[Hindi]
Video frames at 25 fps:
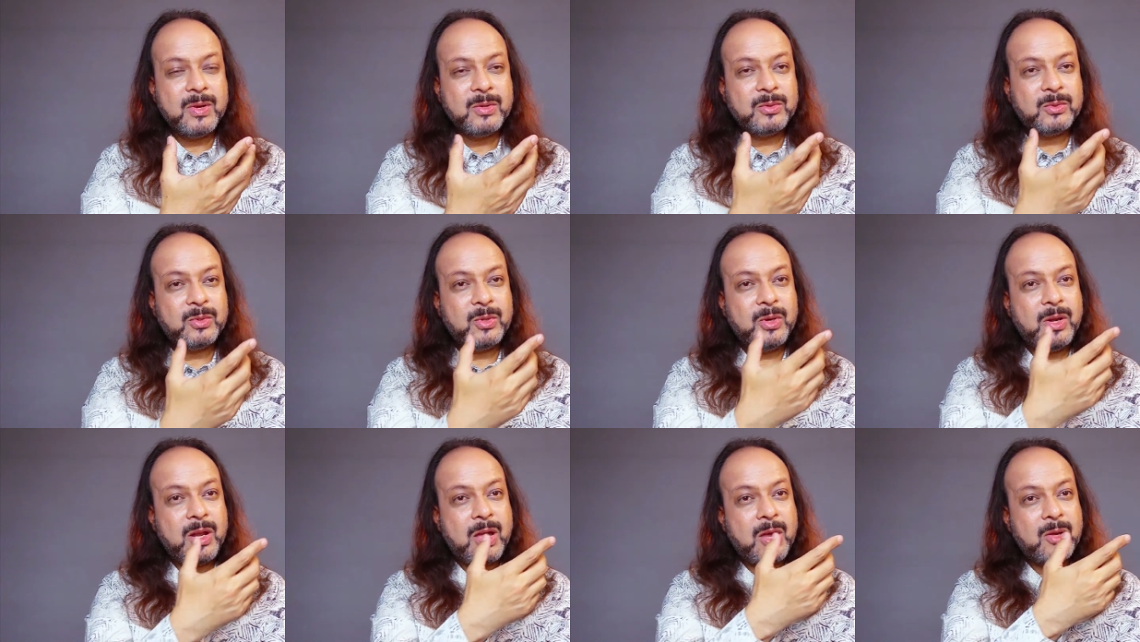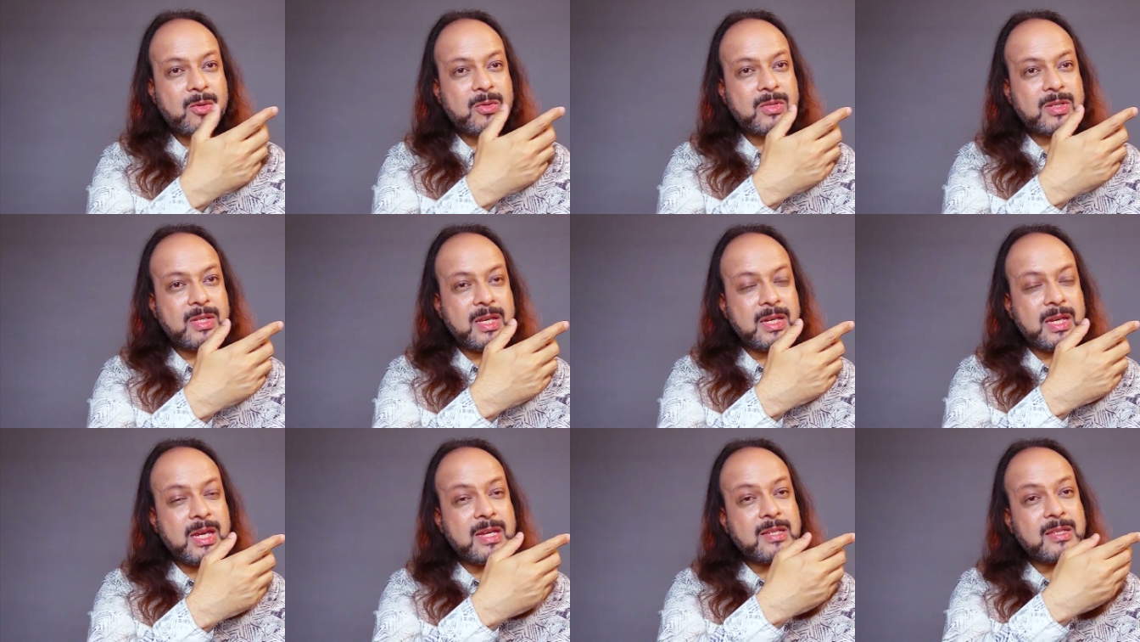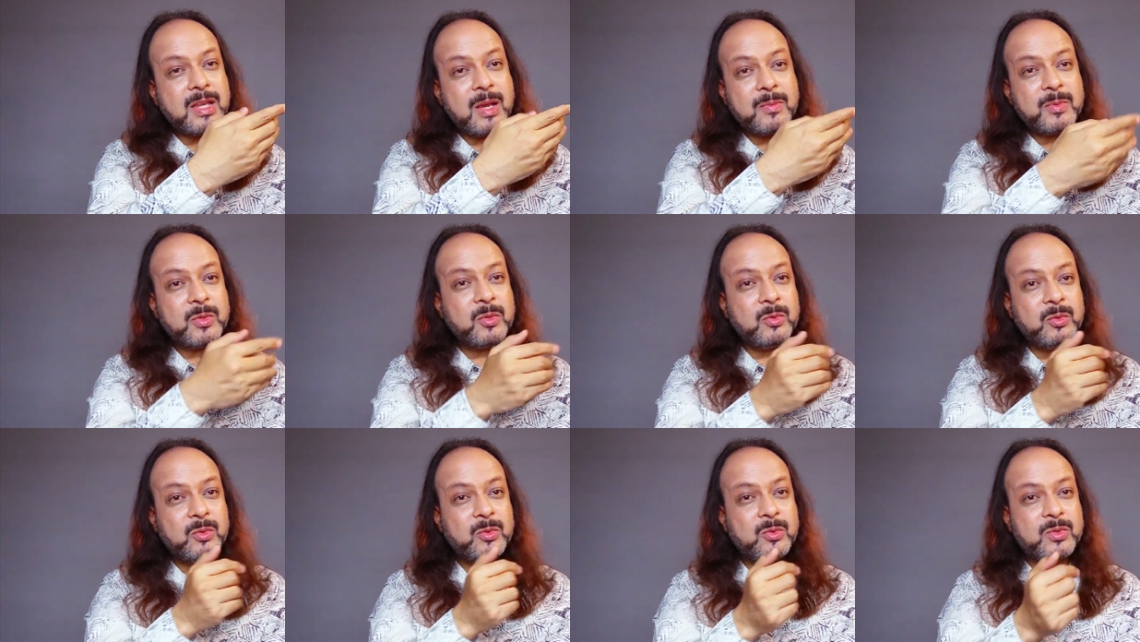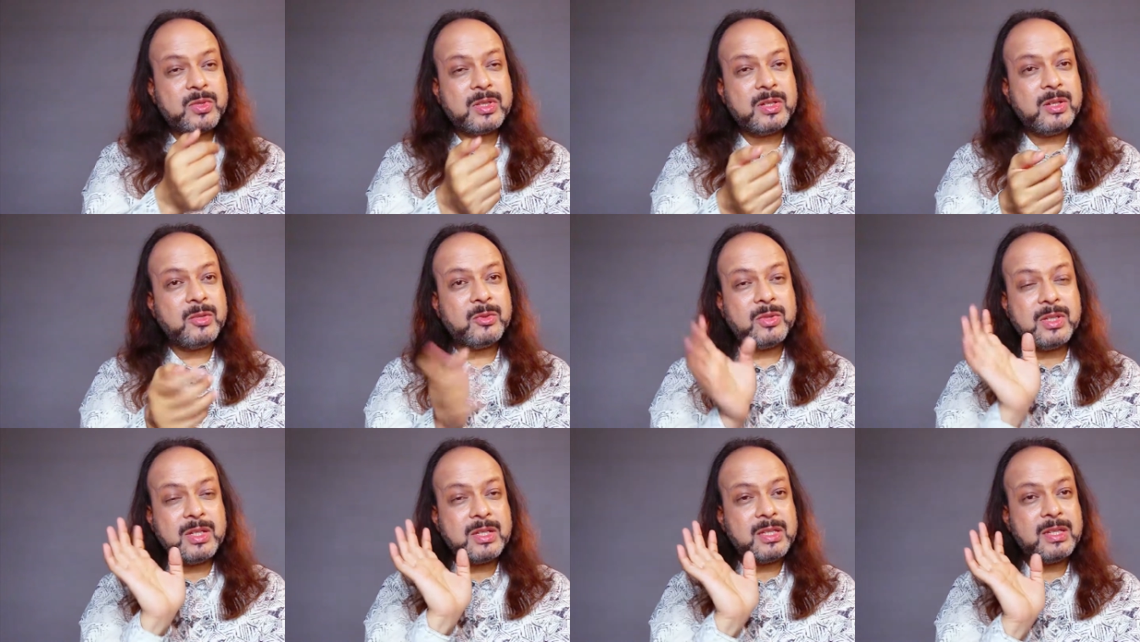तो लाओत्से के हिसाब से वो
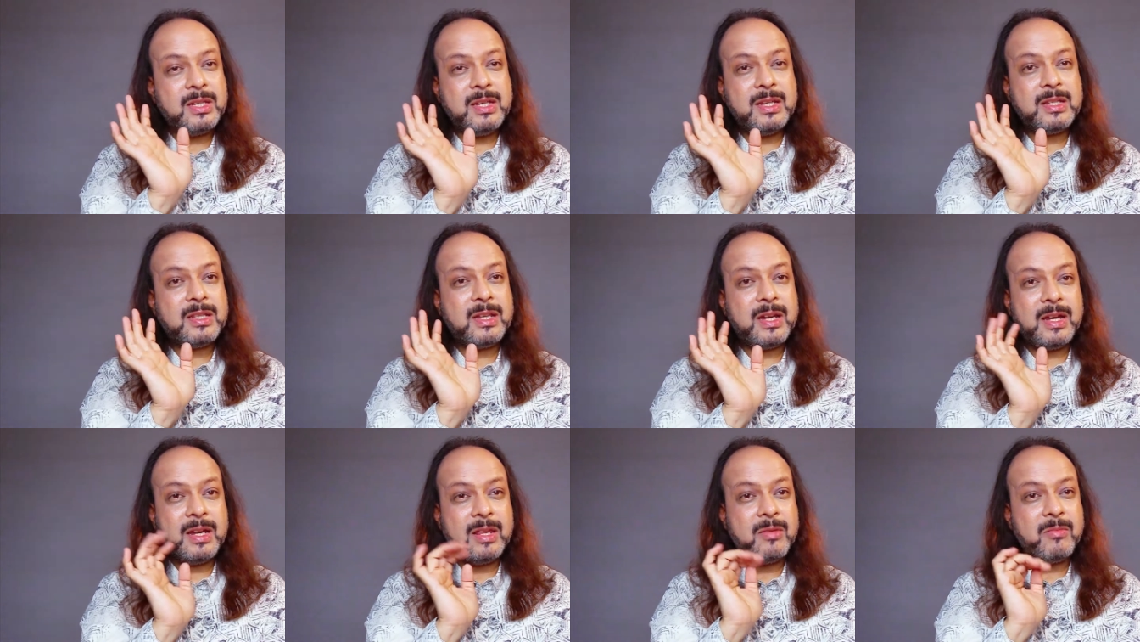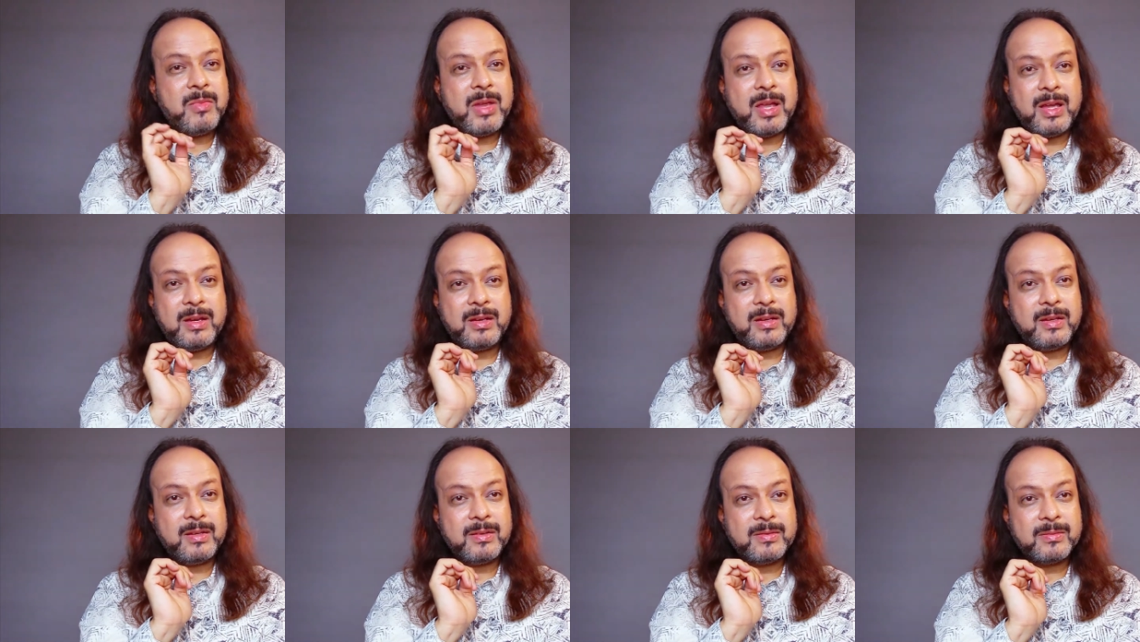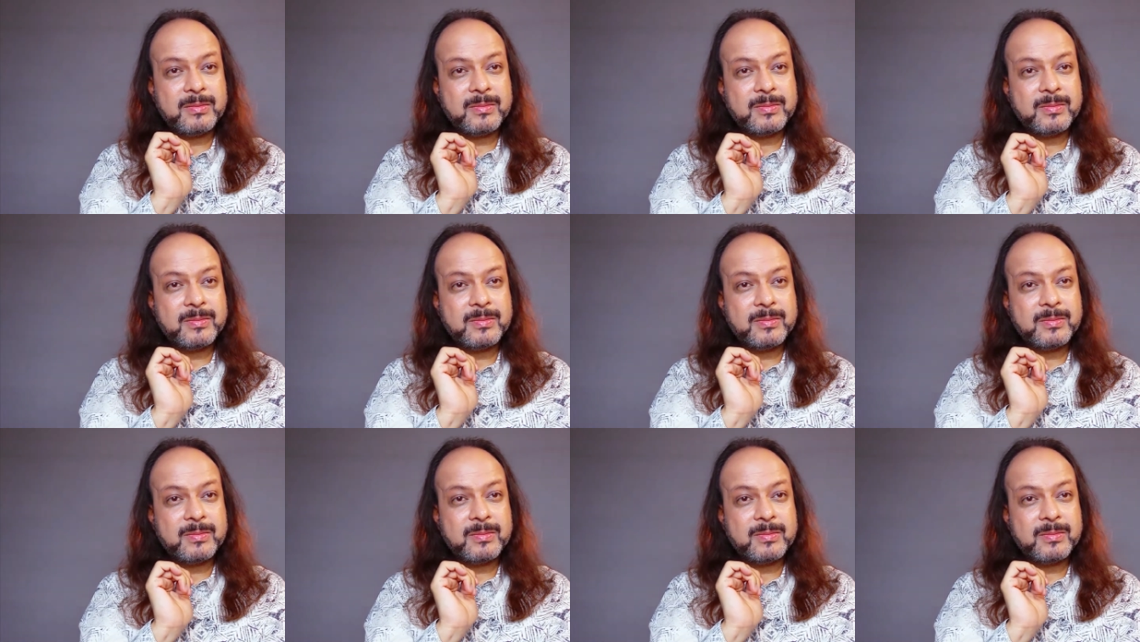दूसरी तीसरी श्रेणी में आ गया